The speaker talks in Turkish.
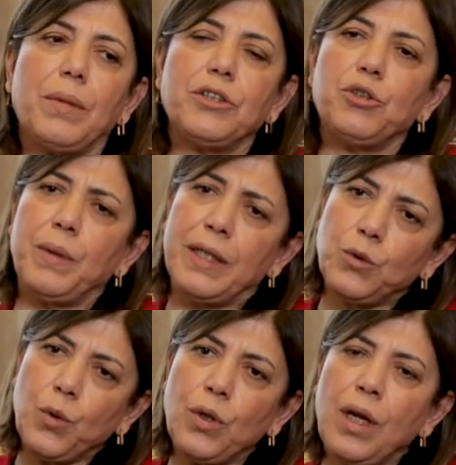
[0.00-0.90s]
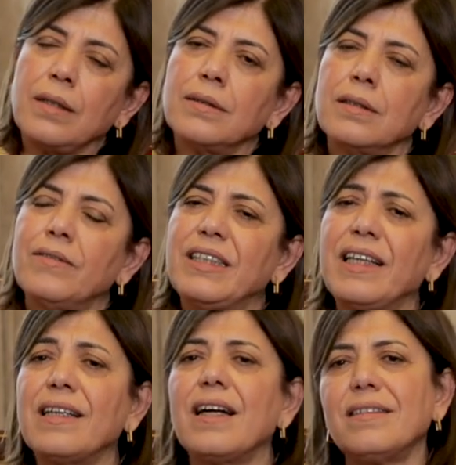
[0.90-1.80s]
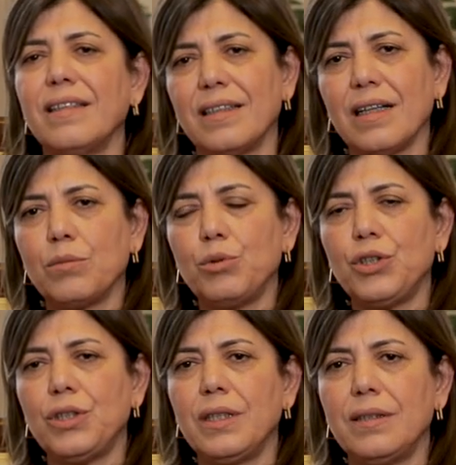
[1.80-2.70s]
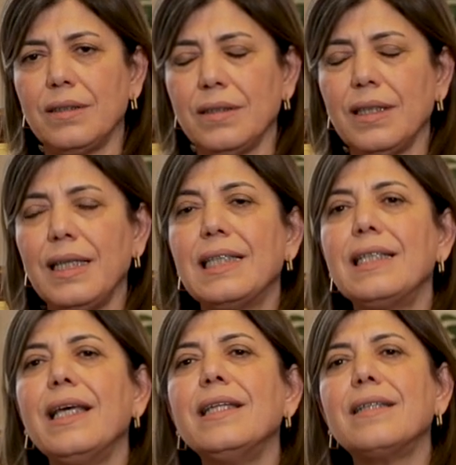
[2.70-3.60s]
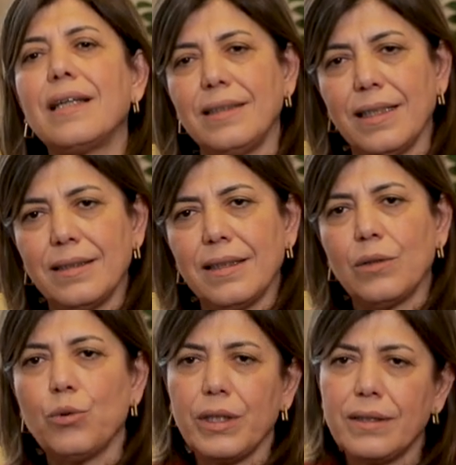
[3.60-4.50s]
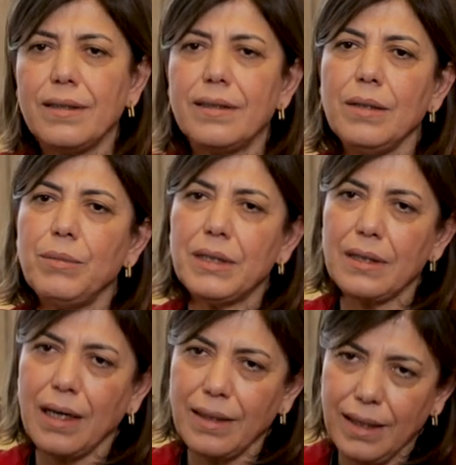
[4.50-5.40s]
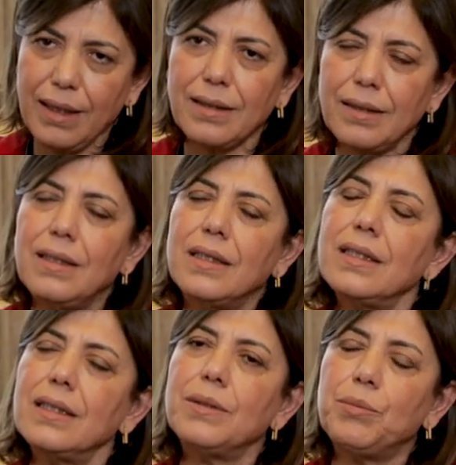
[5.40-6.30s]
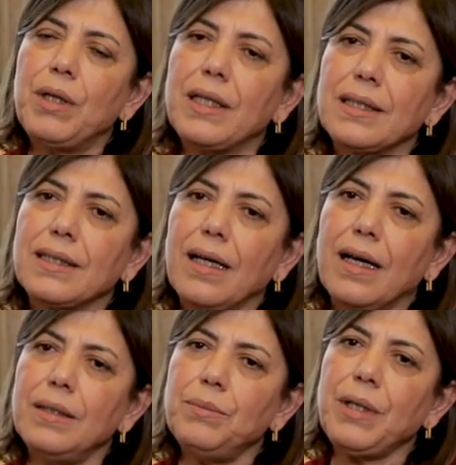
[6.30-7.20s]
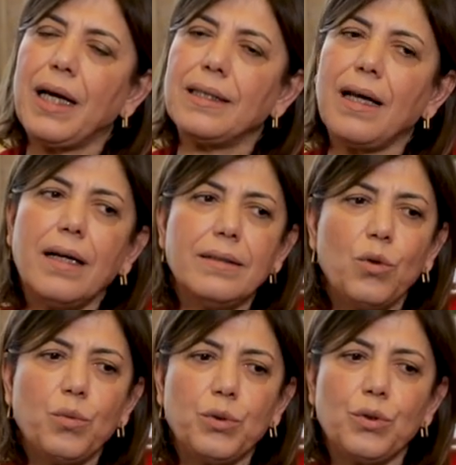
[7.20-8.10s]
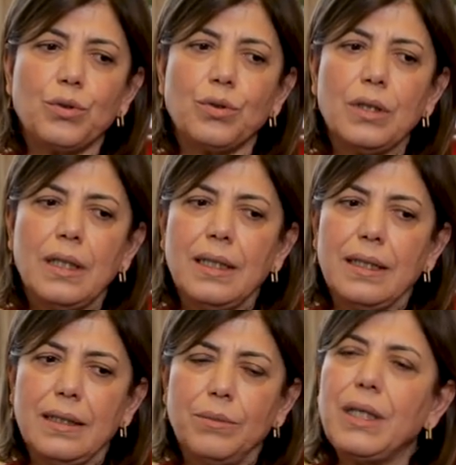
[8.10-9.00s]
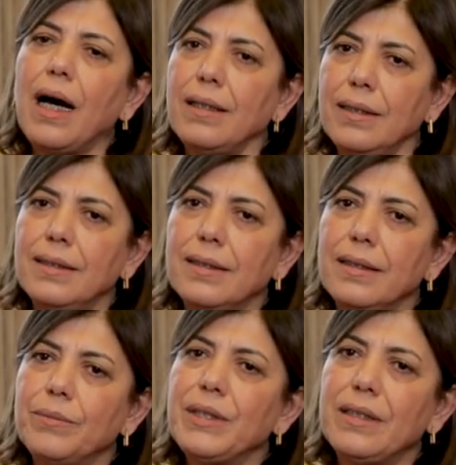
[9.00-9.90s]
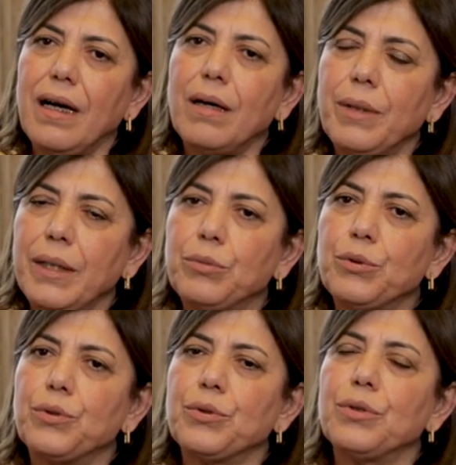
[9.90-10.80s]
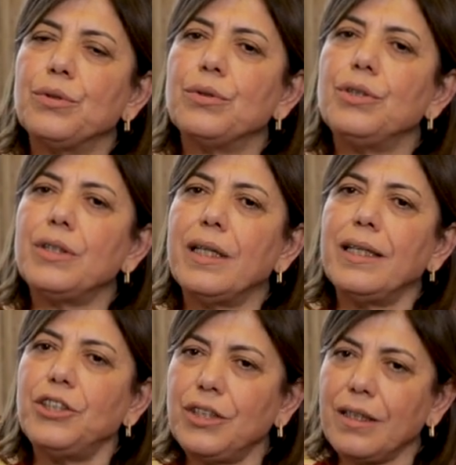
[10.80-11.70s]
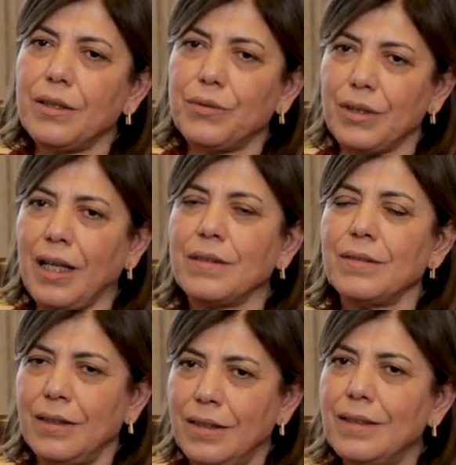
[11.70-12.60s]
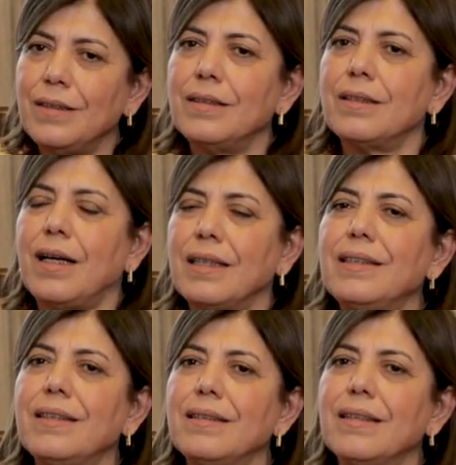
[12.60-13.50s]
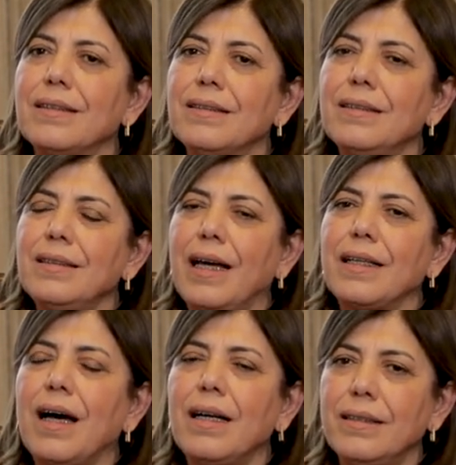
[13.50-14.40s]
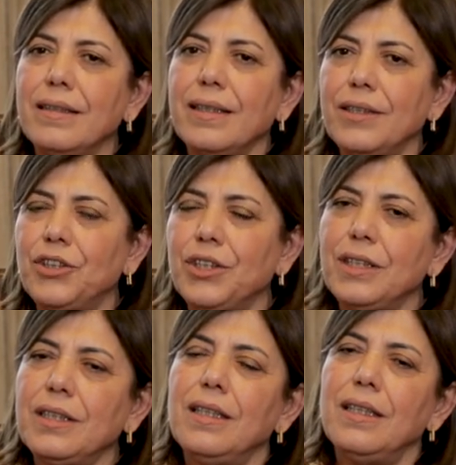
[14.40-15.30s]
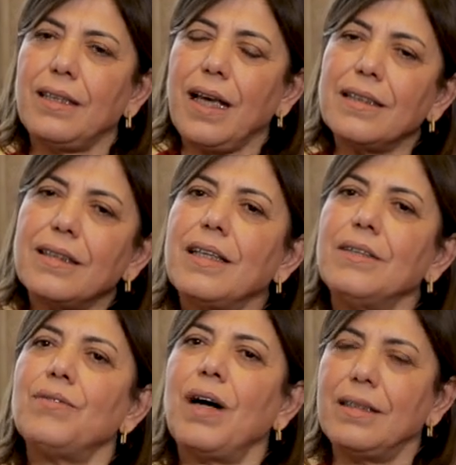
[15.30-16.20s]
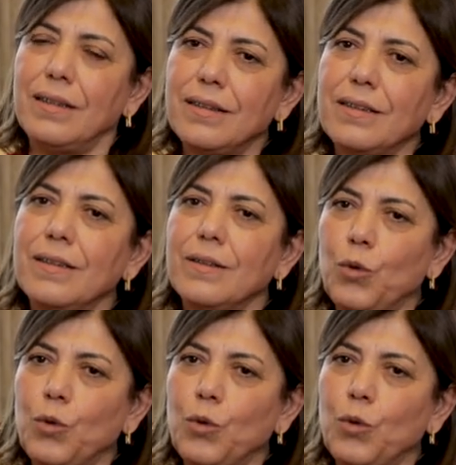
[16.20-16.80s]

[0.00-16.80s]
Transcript: barışmaya zorlandığı ve tek tekrar tekrar bu şiddetin yeniden yeniden üretildiği bir arka e, plana sahip. Yani Nahide Opuz'un e, bir de annesi Minta Beybur e, işte eşi tarafından e, katledildi. Yani Nahide'nin eşi kendi kayınvalidesini